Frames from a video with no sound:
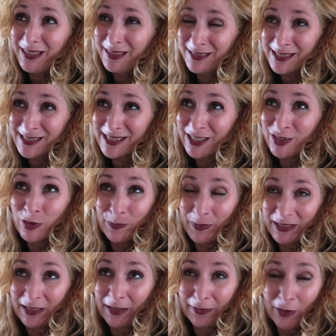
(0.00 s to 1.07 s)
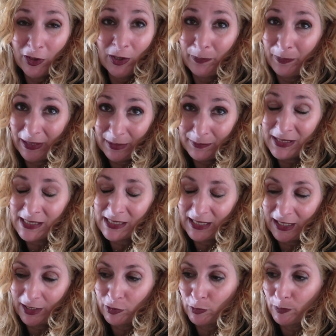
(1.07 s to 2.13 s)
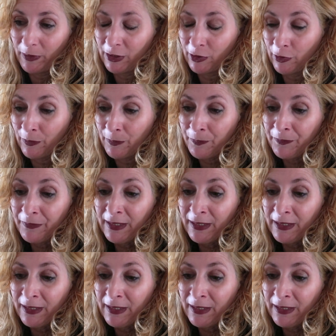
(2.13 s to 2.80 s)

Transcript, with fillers: Diseño y prestaciones para mí serían estupendos.